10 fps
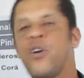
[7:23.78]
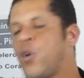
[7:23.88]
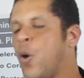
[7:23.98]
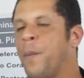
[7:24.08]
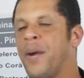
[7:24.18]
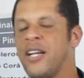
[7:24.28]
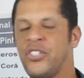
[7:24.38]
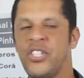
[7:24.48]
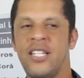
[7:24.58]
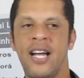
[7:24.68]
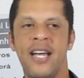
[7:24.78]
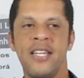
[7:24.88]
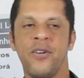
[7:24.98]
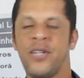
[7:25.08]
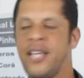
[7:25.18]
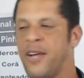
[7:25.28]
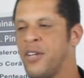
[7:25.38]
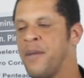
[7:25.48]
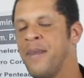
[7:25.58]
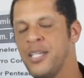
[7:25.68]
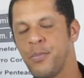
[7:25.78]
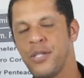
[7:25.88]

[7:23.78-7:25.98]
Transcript: e compartilhe aí. Eu quero que mais